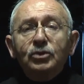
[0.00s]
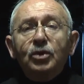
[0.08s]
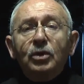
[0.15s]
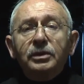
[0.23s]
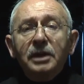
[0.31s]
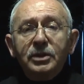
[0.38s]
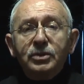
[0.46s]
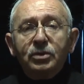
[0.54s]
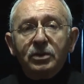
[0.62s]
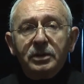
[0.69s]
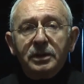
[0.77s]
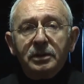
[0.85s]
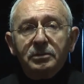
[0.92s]
Çok ne
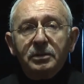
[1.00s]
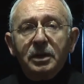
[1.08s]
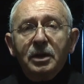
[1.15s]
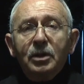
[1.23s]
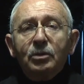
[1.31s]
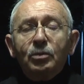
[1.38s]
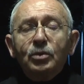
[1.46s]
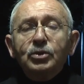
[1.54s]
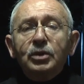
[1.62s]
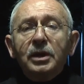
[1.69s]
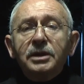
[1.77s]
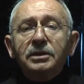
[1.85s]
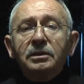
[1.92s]
söyleyeyim. Bu
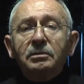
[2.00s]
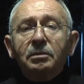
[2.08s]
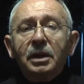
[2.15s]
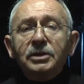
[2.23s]
sürecin